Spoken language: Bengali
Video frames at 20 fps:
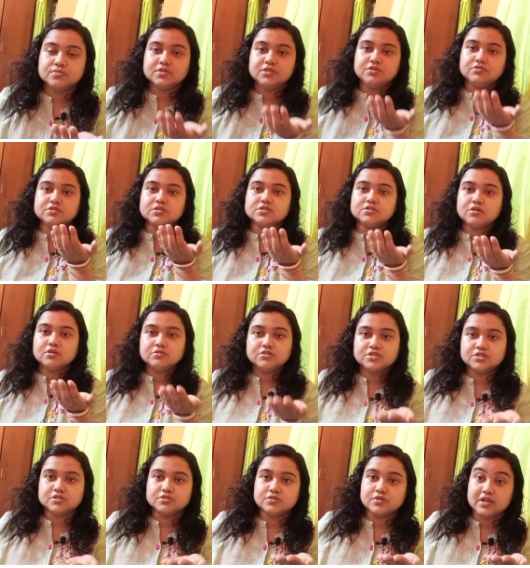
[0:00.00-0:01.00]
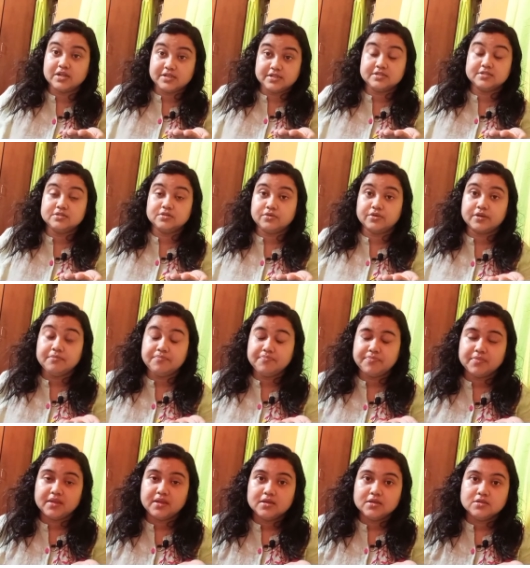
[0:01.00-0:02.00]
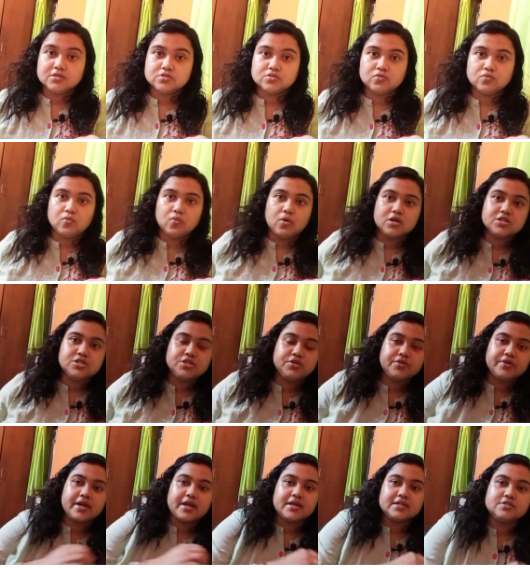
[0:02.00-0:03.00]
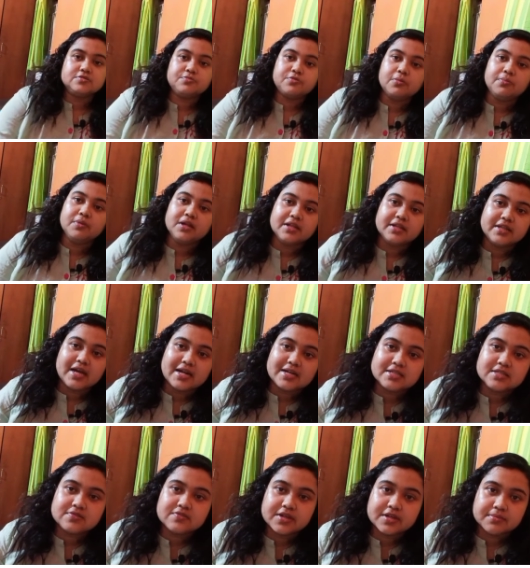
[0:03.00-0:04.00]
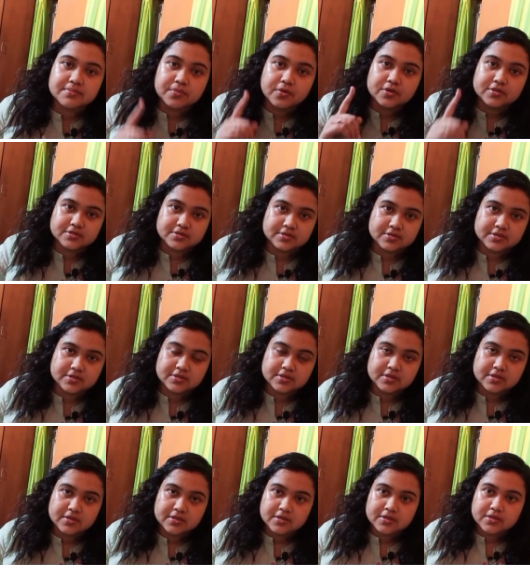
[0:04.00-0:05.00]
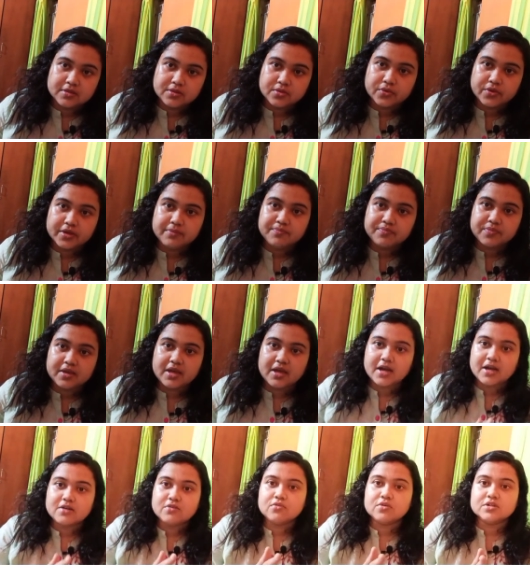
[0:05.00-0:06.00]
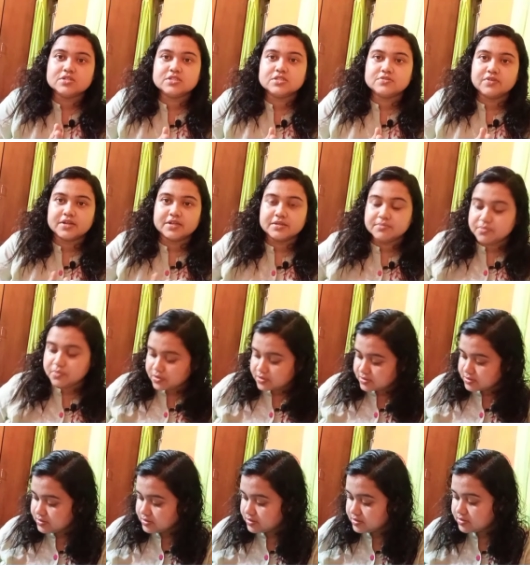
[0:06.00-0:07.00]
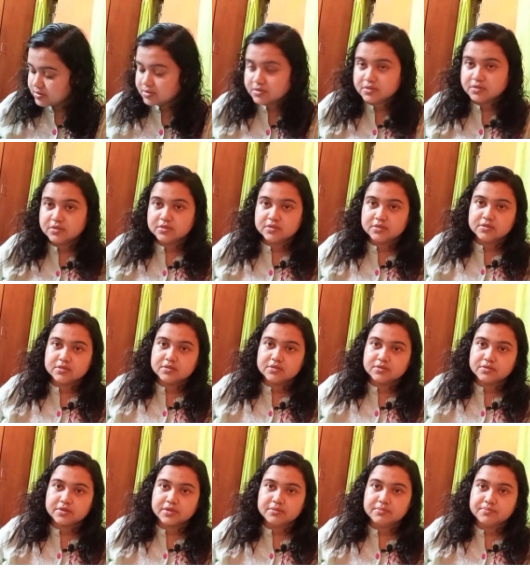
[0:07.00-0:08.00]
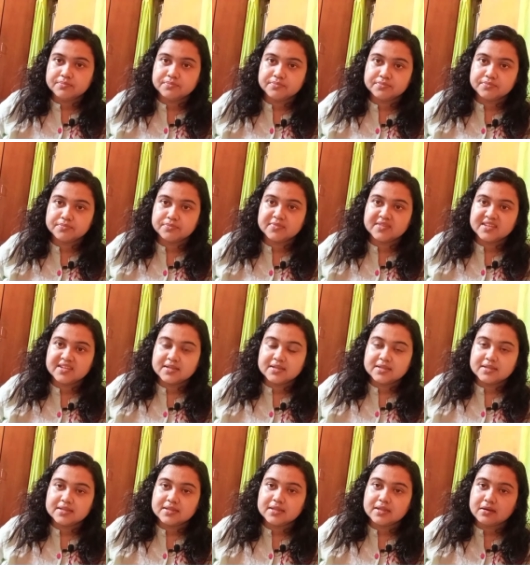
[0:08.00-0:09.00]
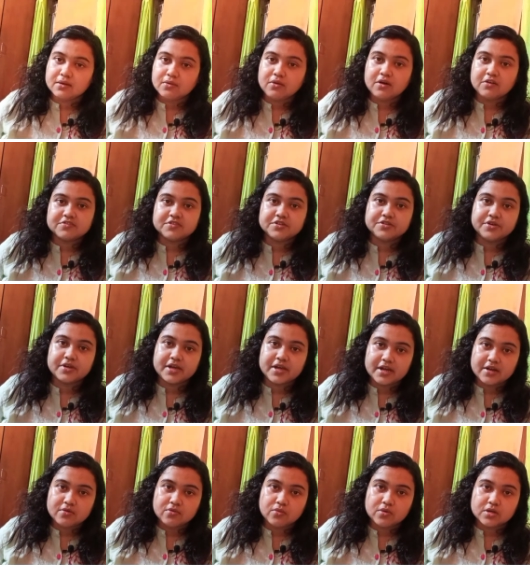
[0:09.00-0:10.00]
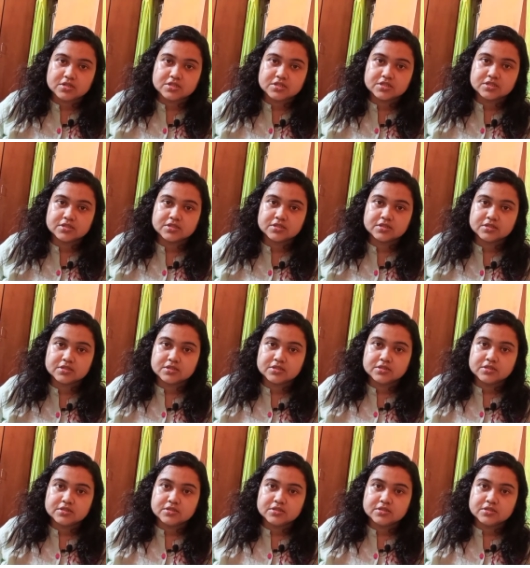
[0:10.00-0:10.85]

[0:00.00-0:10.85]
ধুয়ে ক্লিন করে তার মধ্যে রাখতে হবে সেটা মাথায় রাখতে হবে এবং তার আগে আমাকে হ্যান্ড ওয়াশটা করতে হবে প্রপার হ্যান্ড ওয়াশ আমি যদি না করি তাহলে কিন্তু আমার রিমুভ করা উচিত না